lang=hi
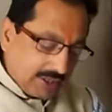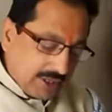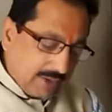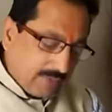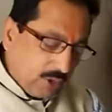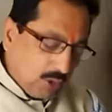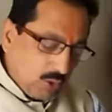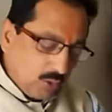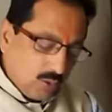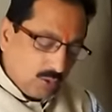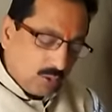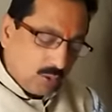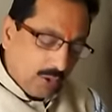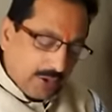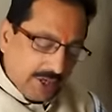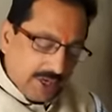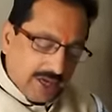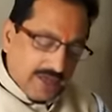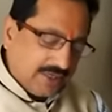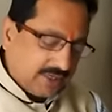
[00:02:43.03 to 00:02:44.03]
सब लोगों
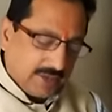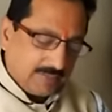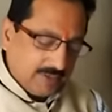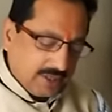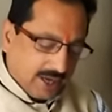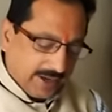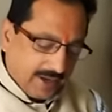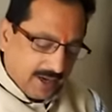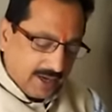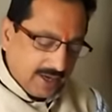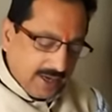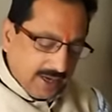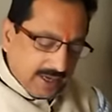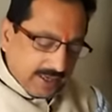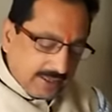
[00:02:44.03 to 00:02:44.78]
को यही समझाना